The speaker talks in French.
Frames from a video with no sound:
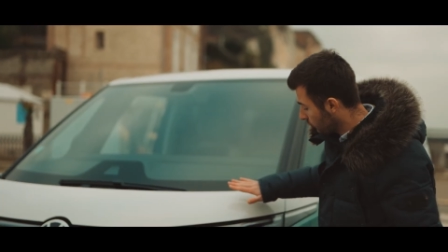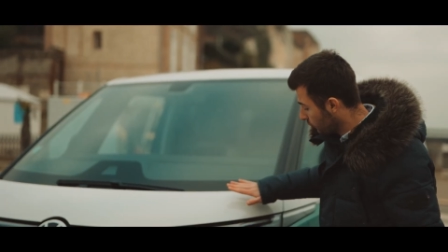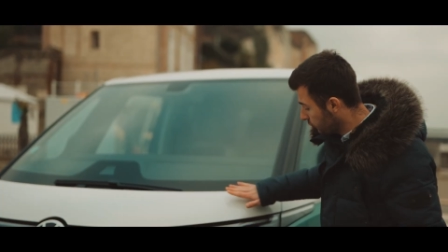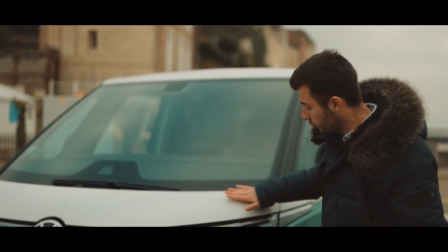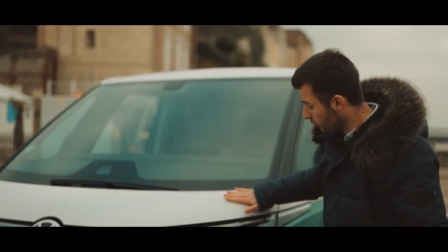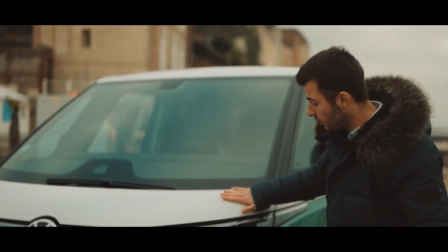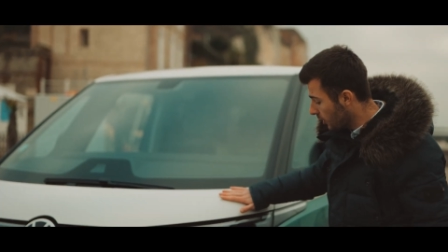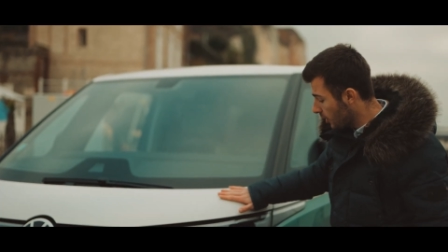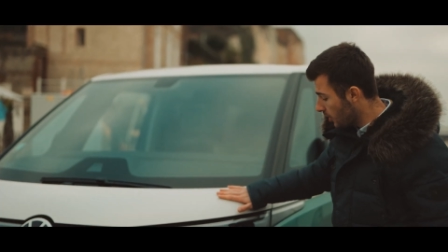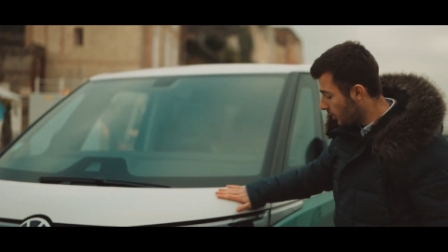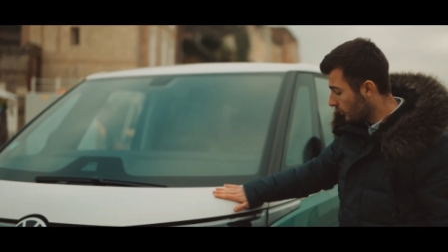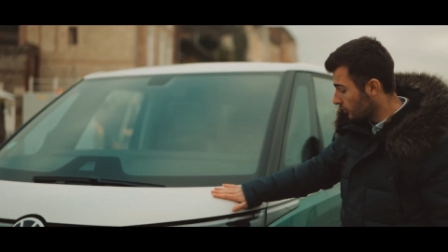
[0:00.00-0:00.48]

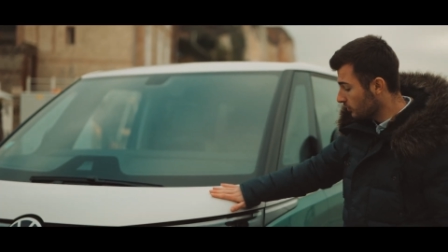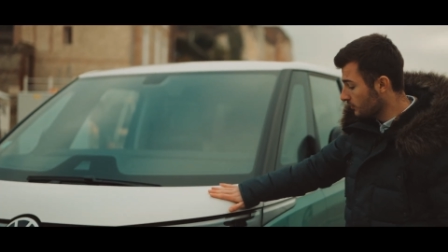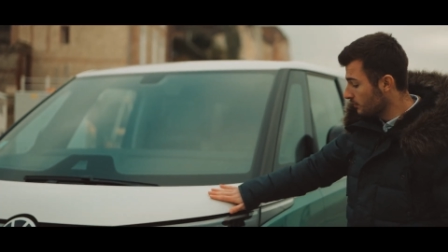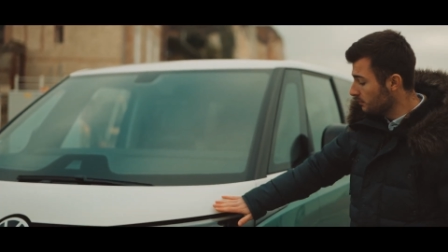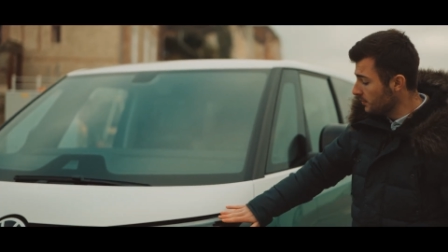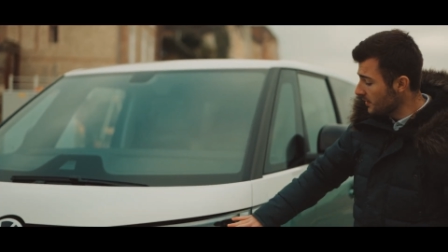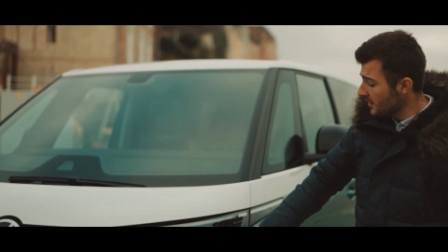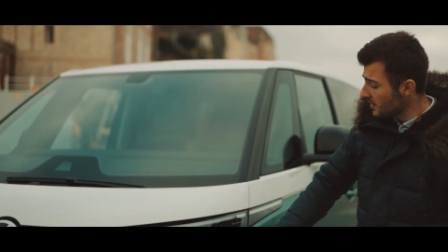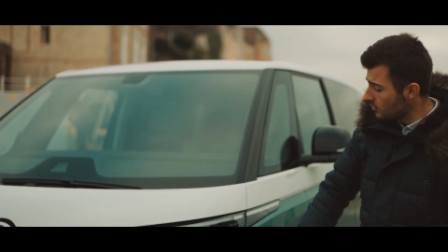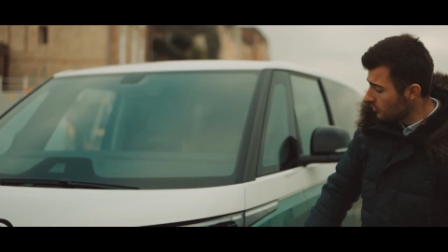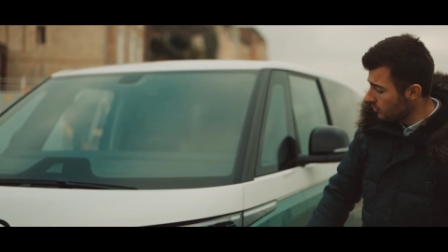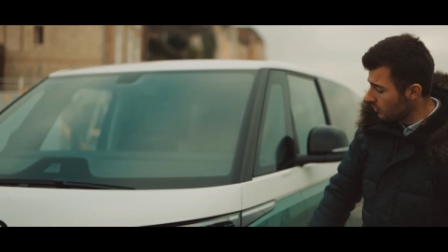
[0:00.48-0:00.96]
couleur, une
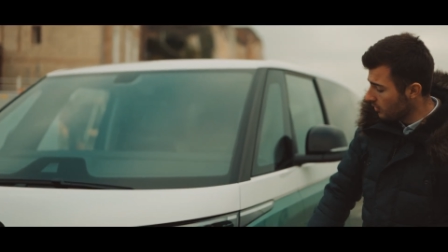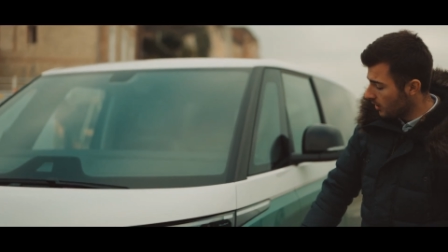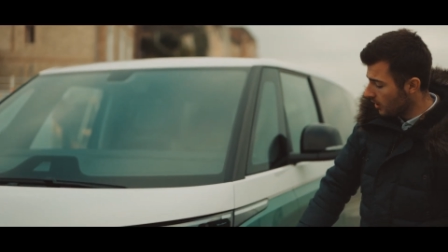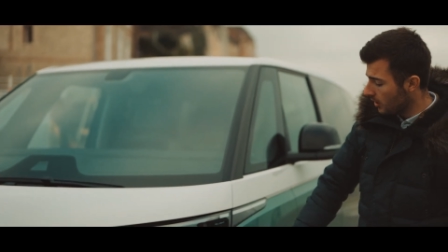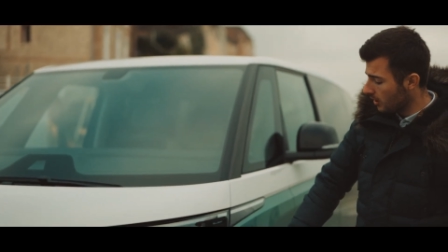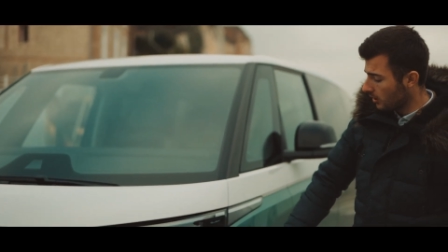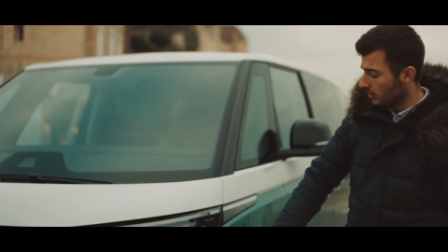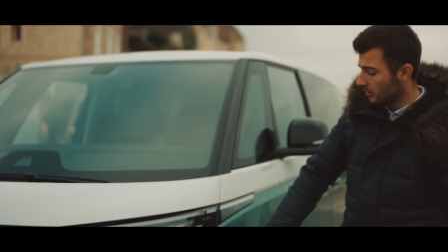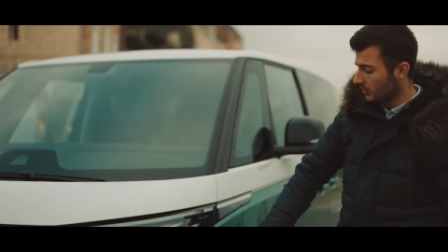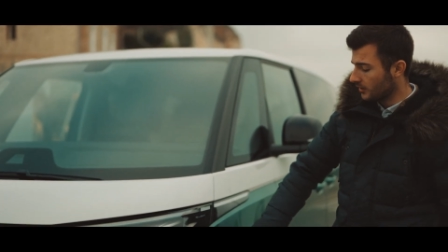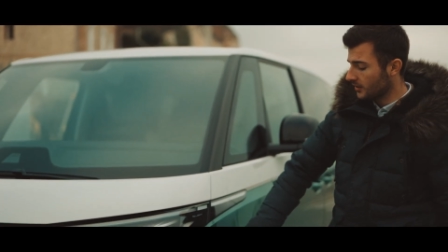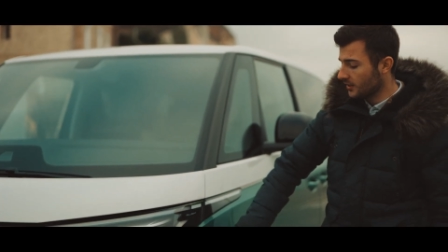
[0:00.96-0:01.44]

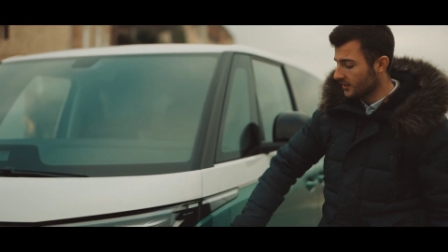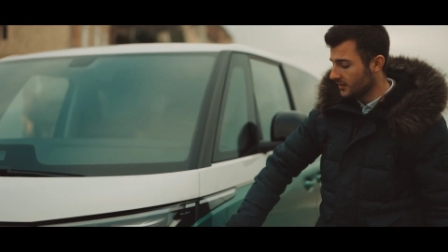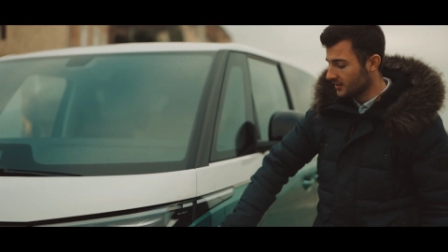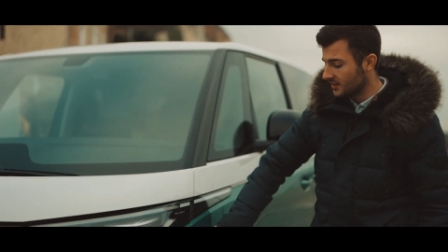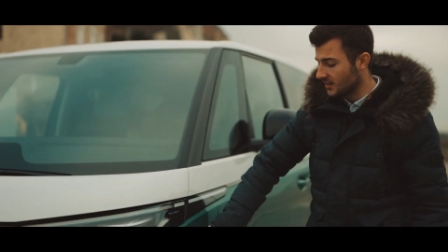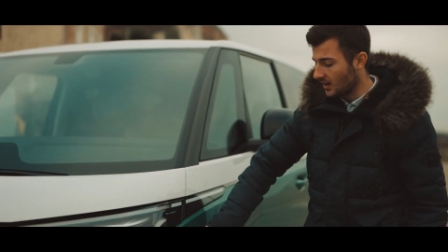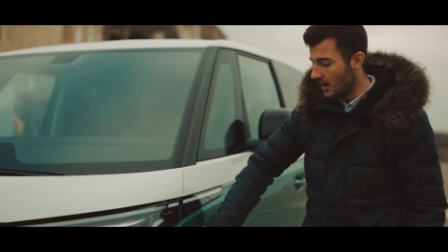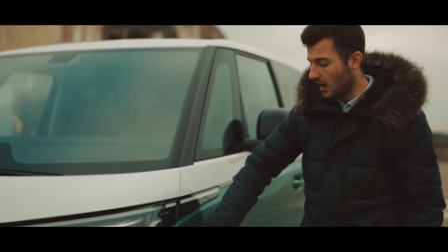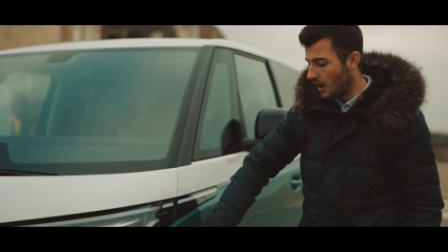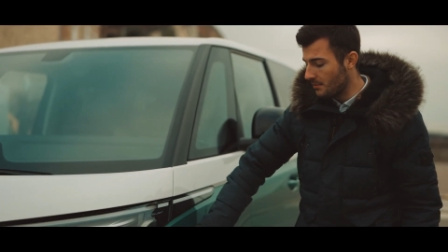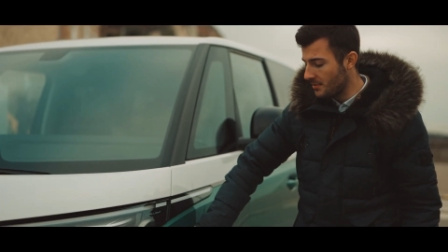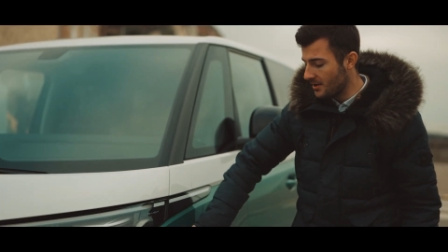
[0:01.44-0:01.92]
bicouleur
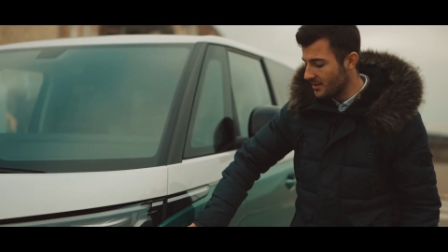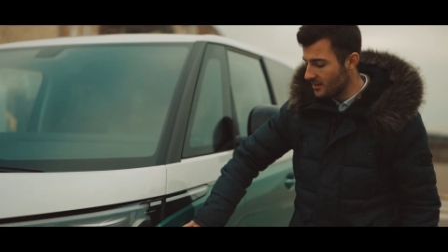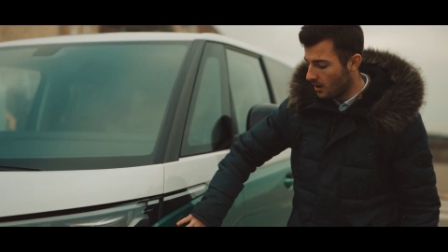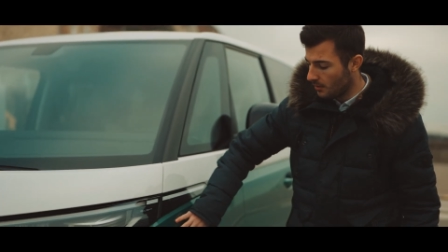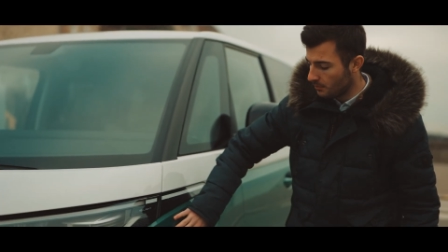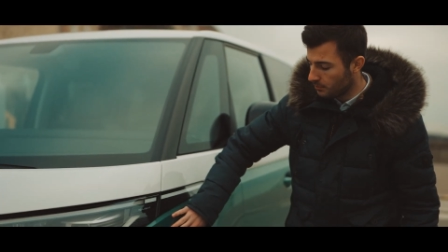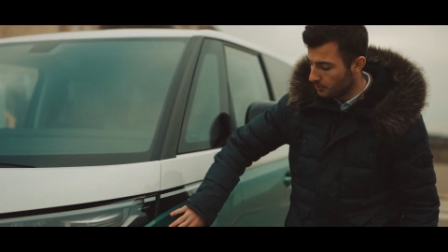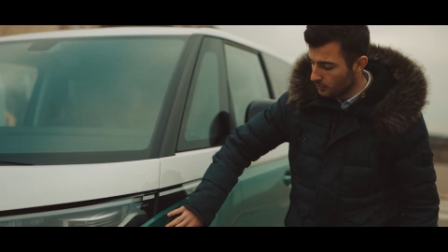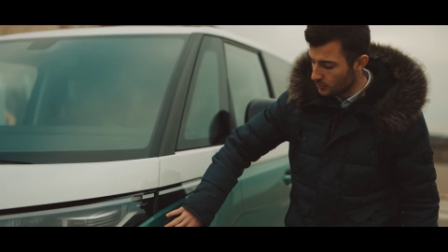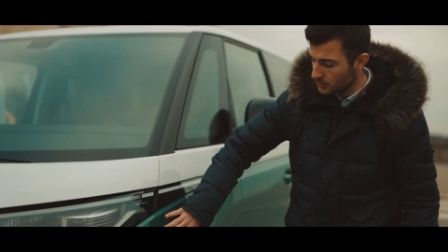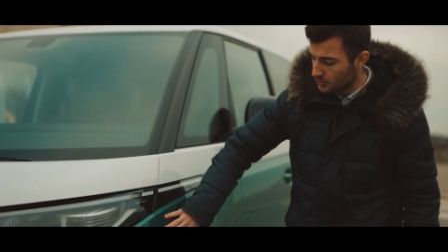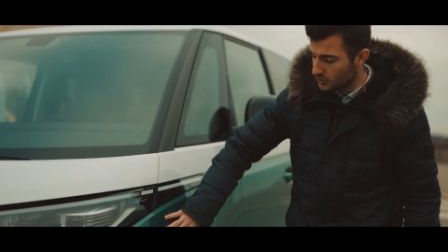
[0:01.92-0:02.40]
qui ramène
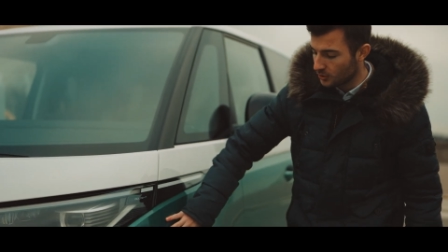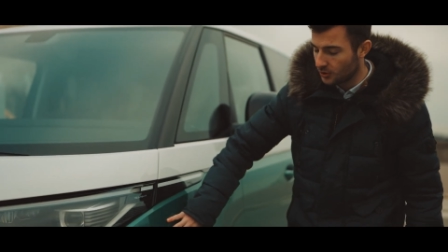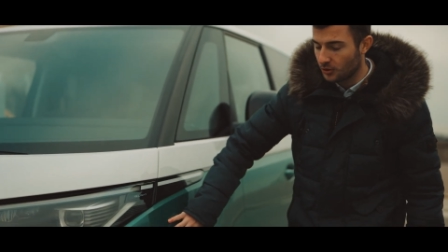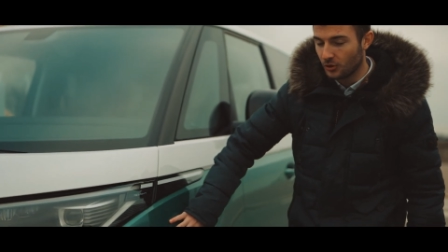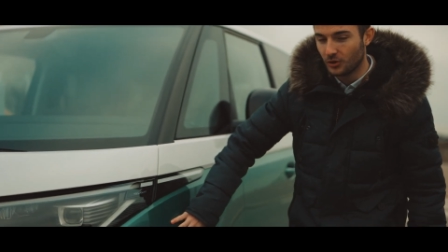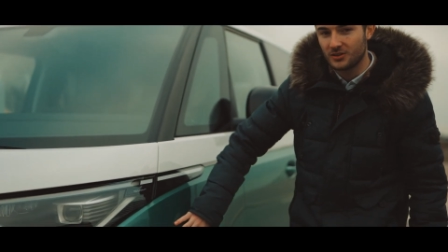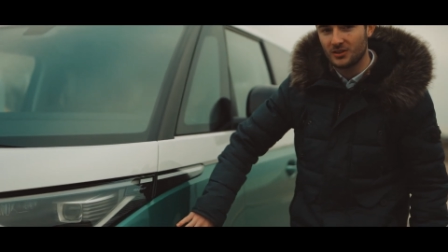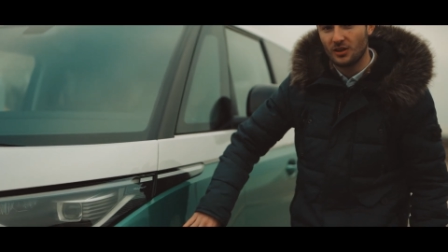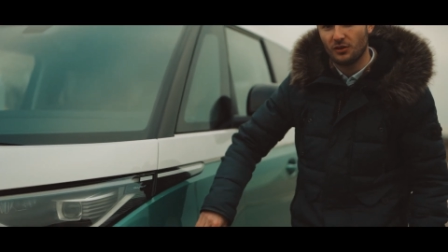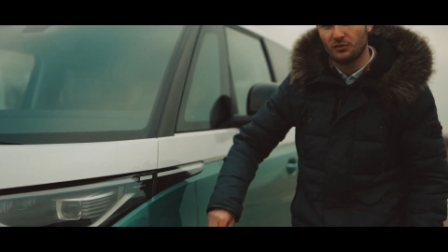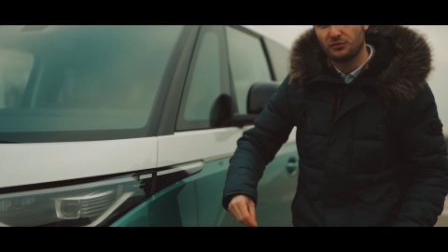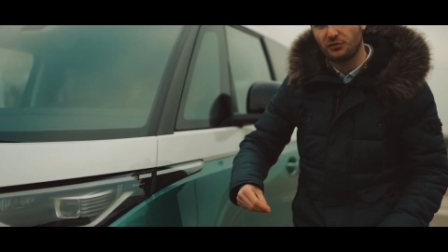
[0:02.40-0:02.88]
un peu ce
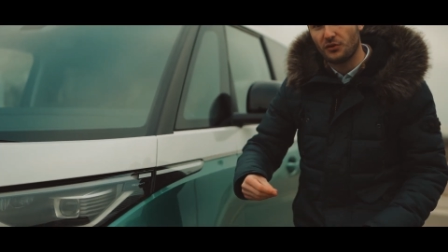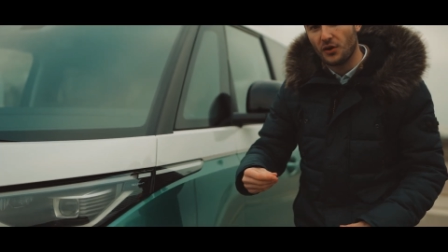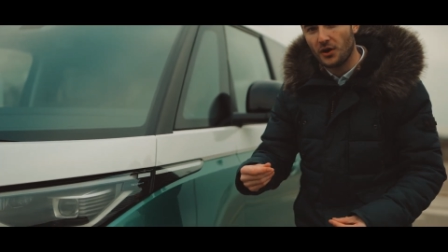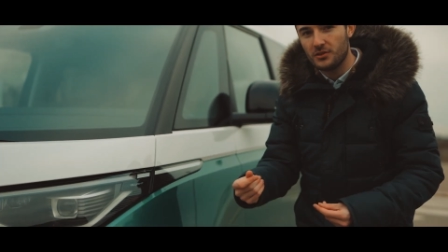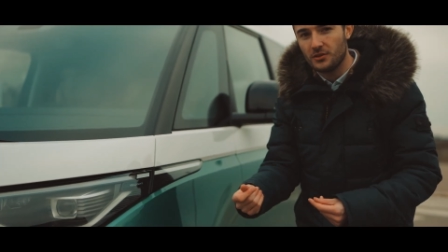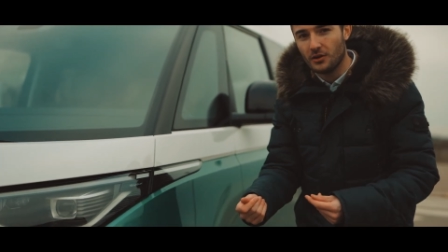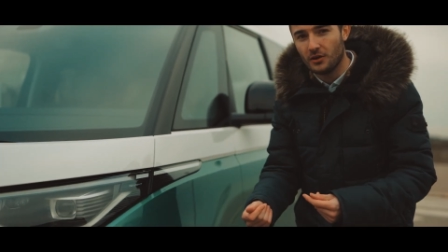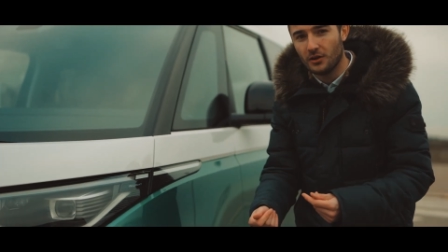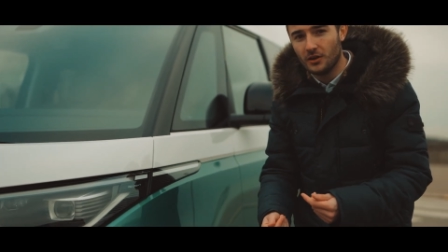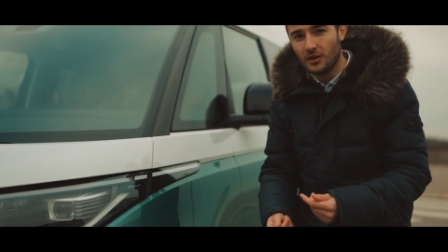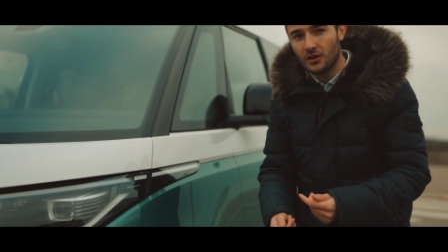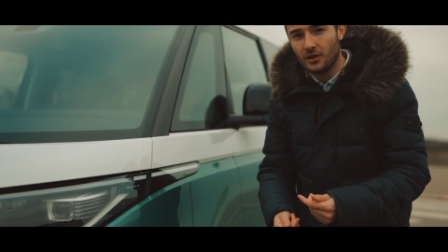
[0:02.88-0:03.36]
côté
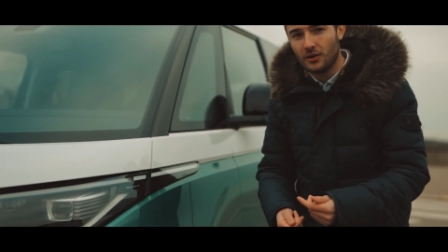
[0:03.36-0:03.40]
fun